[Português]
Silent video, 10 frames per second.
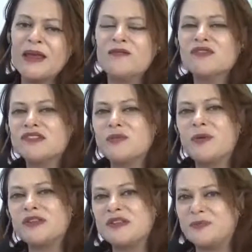Vocês já
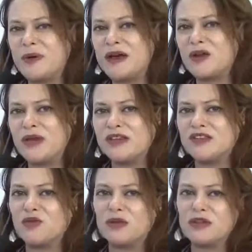participaram aí na
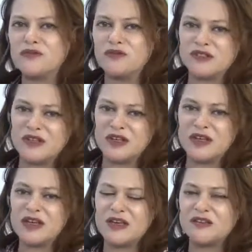escola de
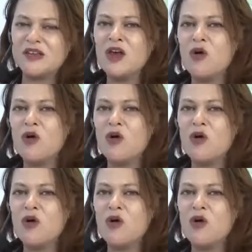vocês,